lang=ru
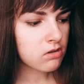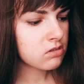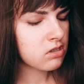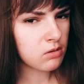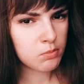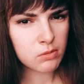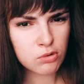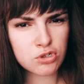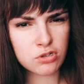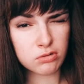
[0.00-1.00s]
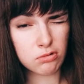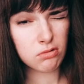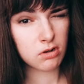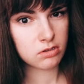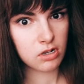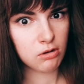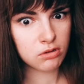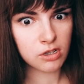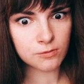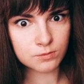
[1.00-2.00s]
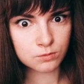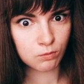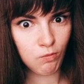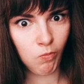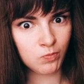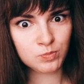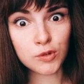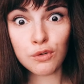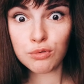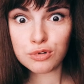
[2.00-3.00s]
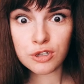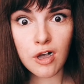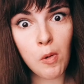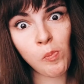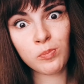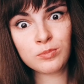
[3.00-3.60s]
С сыром прям очень... Ох, соленая. Но вкусное.